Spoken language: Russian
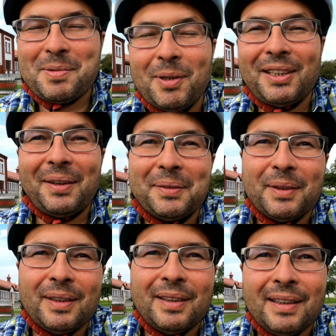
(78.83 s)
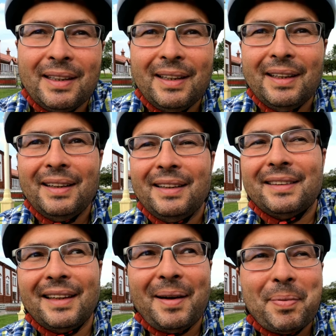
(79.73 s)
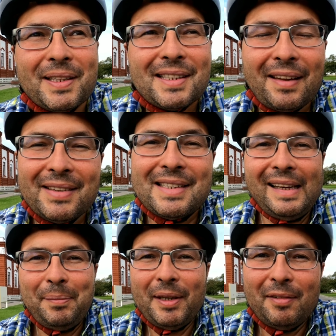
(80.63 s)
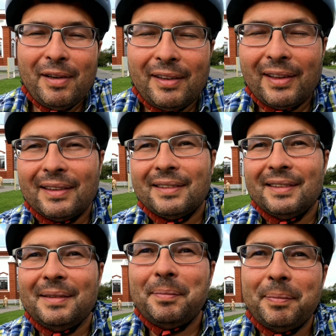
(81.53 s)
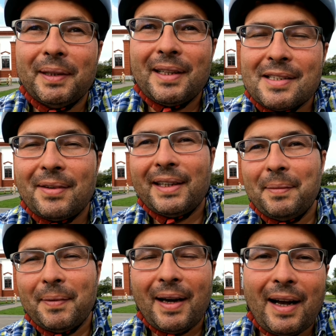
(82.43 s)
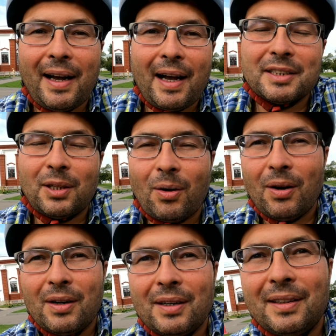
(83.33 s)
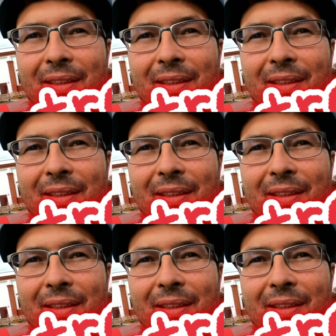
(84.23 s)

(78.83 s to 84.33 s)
посмотрим на представителя минивела под названием Кастро.